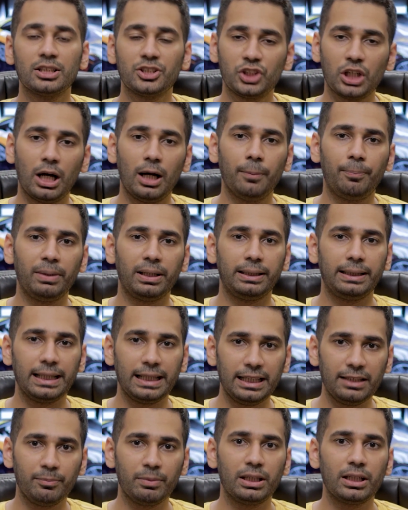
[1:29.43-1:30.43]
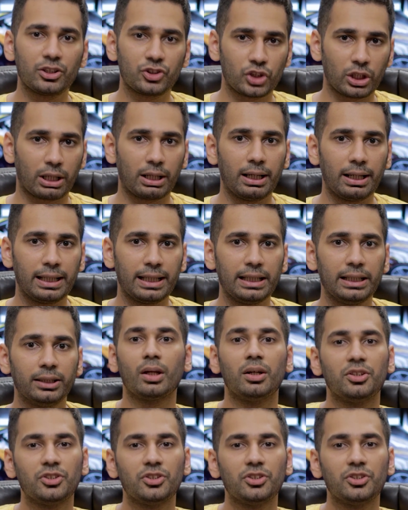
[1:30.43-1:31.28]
जहां पे दिल्ली में एक जगह है